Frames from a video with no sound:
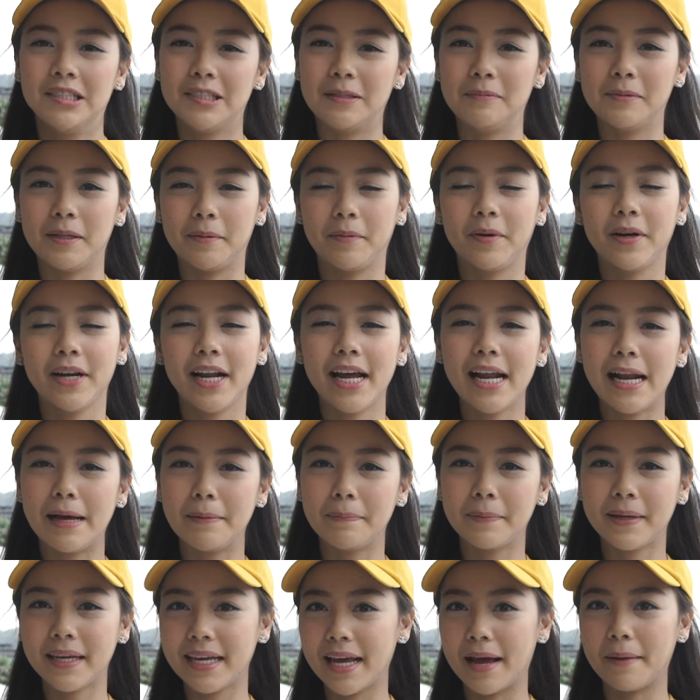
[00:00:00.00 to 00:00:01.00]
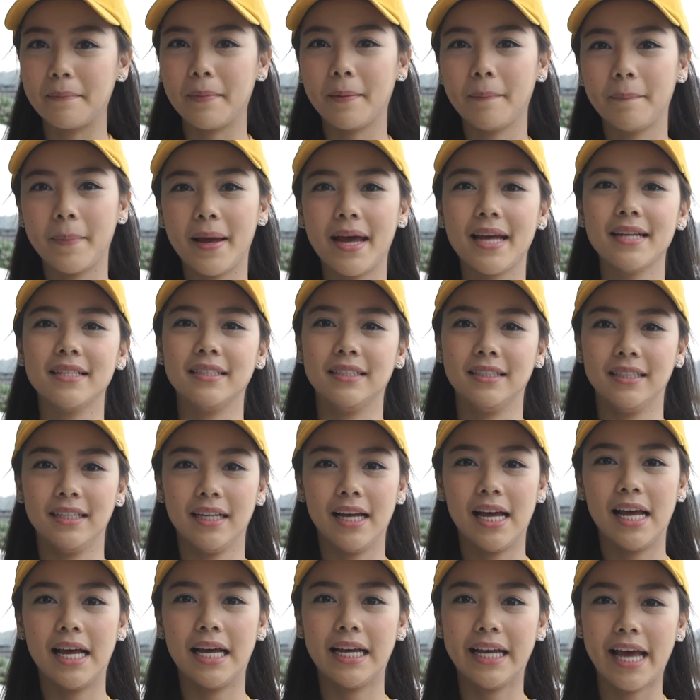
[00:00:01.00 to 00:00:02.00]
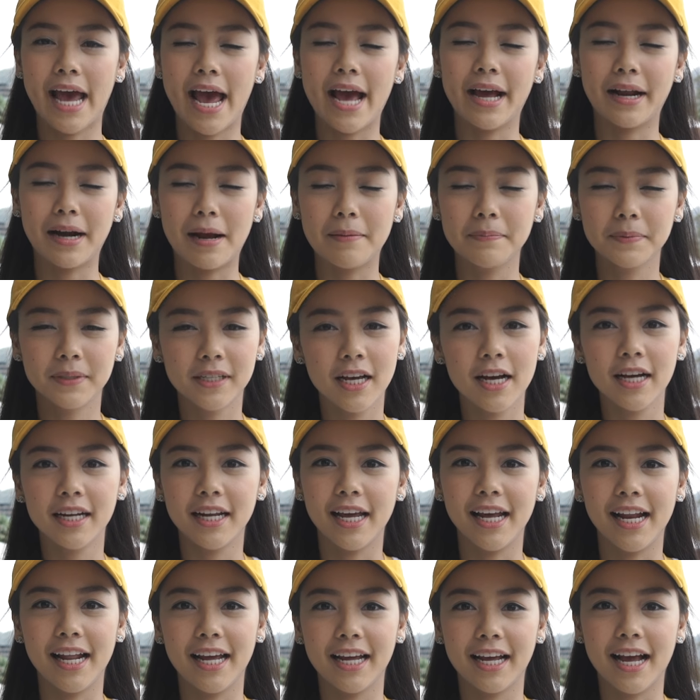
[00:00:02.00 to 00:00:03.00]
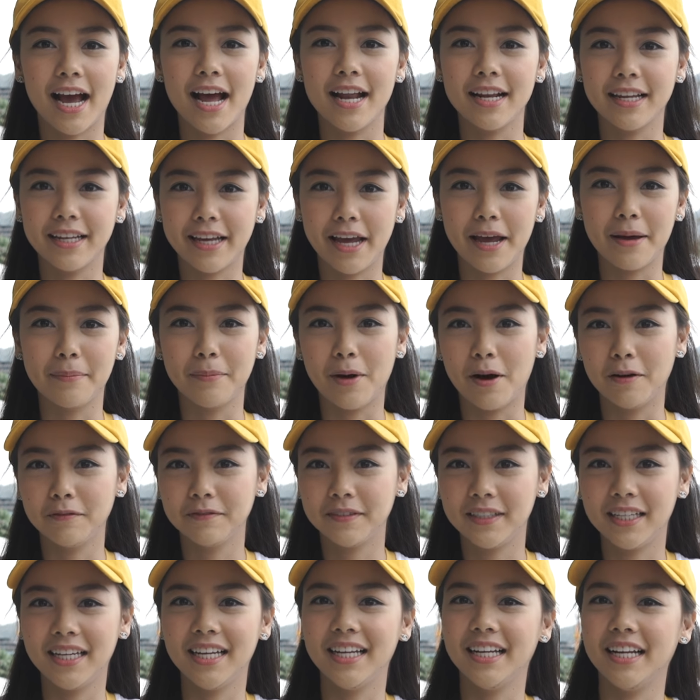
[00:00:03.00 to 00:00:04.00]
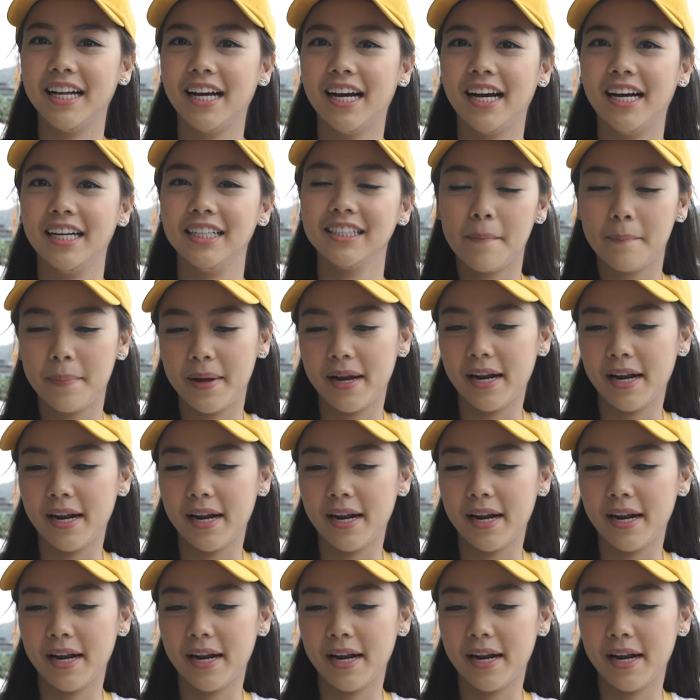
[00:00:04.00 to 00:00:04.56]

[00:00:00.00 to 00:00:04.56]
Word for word: จำจำก็ได้รับเกียรติมาเป็นแขกรับเชิญในรายการ Game of Teen นะคะ